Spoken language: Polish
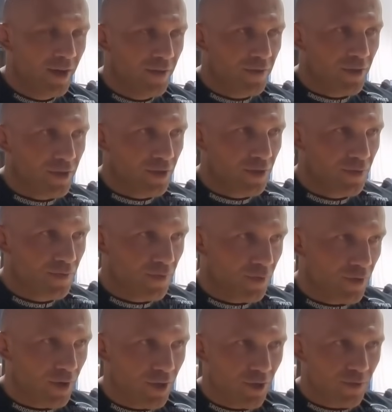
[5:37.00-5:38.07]
wtedy w
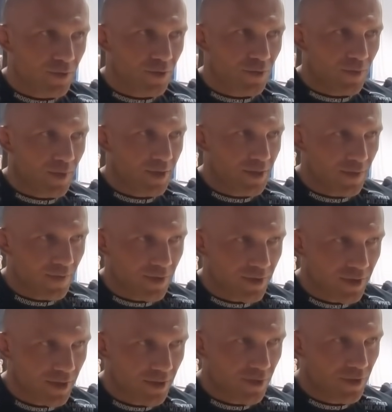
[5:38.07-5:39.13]
ogóle inną sytuację,
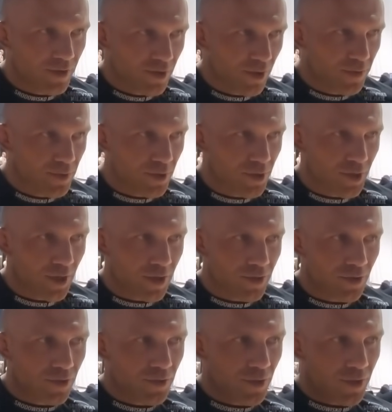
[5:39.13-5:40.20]
więc dobrze, że się tak
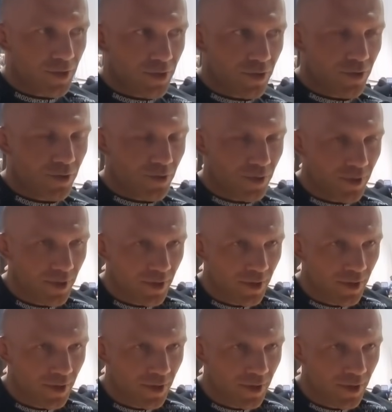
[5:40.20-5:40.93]
skończyło, jak się skończyło.